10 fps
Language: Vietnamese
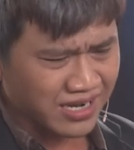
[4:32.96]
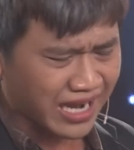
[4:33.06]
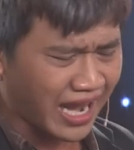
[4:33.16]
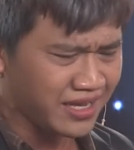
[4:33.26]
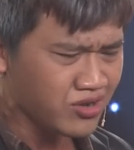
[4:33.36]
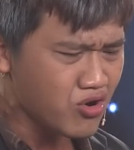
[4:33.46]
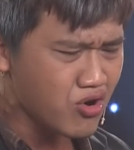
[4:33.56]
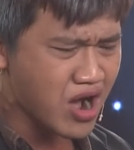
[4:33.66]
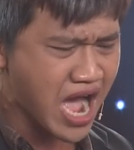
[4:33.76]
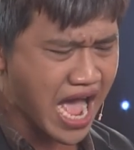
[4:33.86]
từng cánh
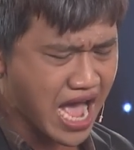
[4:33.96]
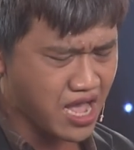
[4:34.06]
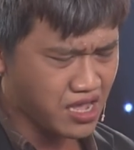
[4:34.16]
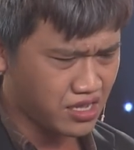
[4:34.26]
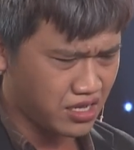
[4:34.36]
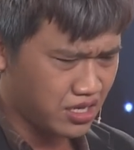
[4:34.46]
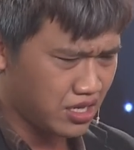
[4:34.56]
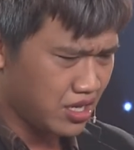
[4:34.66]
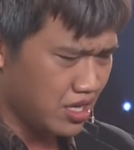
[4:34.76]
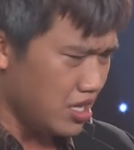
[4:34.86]
hoa
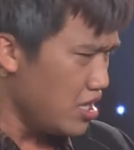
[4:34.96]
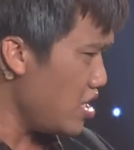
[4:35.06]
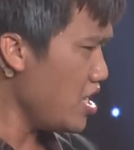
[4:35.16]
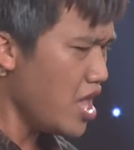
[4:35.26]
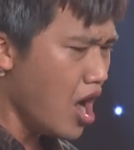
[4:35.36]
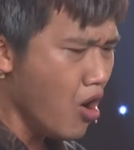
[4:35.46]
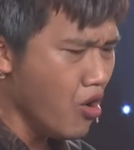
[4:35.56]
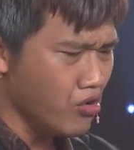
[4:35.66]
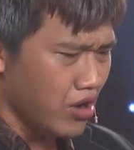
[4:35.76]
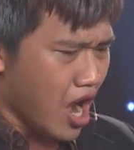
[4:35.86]

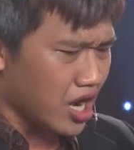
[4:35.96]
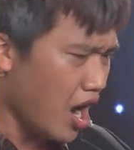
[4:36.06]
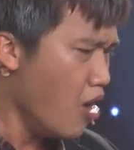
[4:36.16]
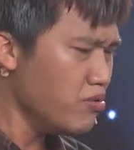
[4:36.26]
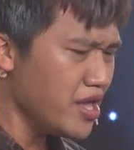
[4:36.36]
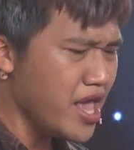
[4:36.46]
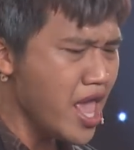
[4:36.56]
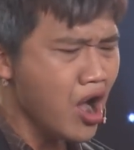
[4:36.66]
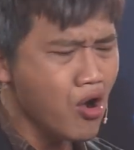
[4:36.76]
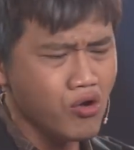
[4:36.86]
Yêu không
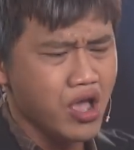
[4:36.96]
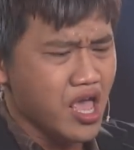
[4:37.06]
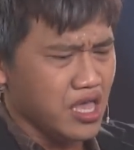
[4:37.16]
yêu